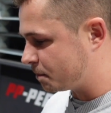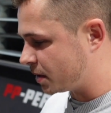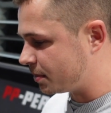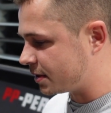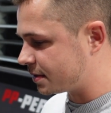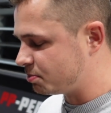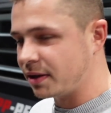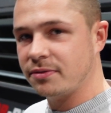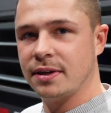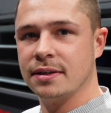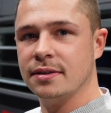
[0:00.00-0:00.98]
Ich habe halt
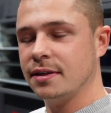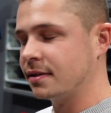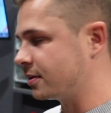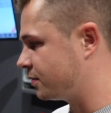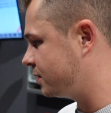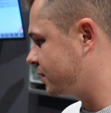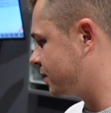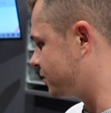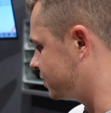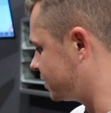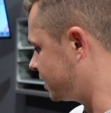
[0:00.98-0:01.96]
mehr Wert gelegt auf die,
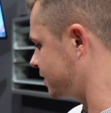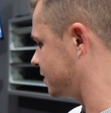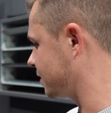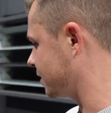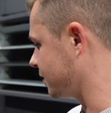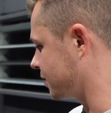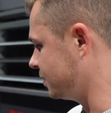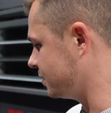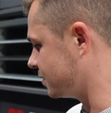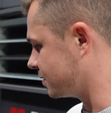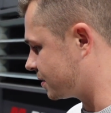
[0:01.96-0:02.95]
auf die Technik eigentlich,
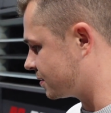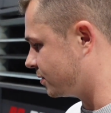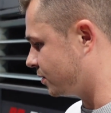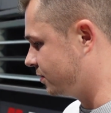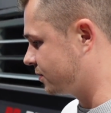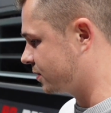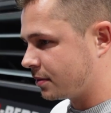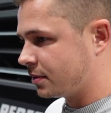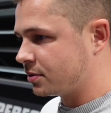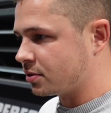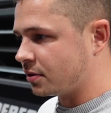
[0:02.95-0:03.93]
dass das läuft
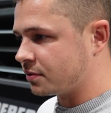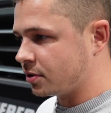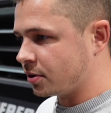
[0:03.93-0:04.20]
und nicht so auf die